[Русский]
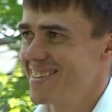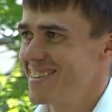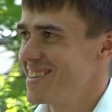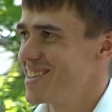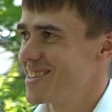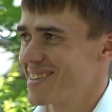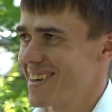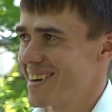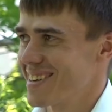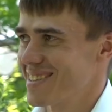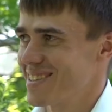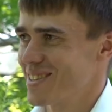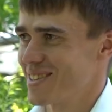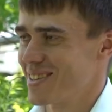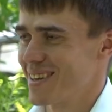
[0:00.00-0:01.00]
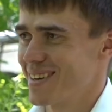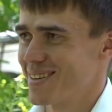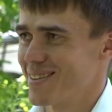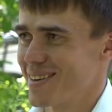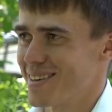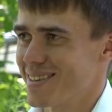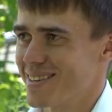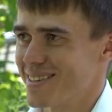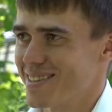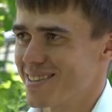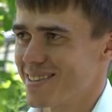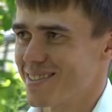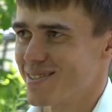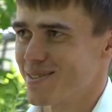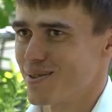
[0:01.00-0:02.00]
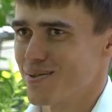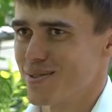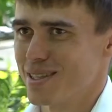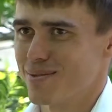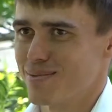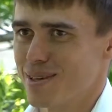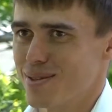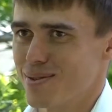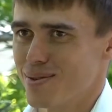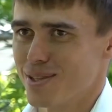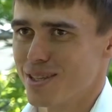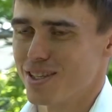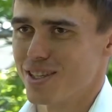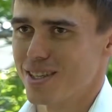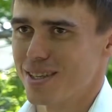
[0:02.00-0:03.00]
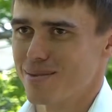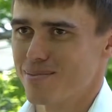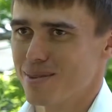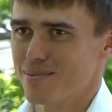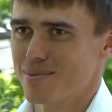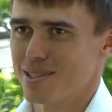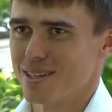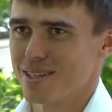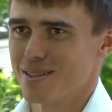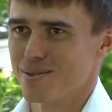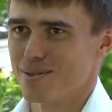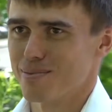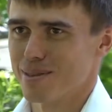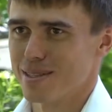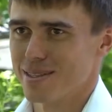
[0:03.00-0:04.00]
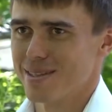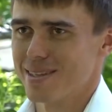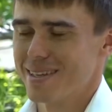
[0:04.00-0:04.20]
Не, так не считаю, конечно. Но в этом году уже 4 пробежал, сделал.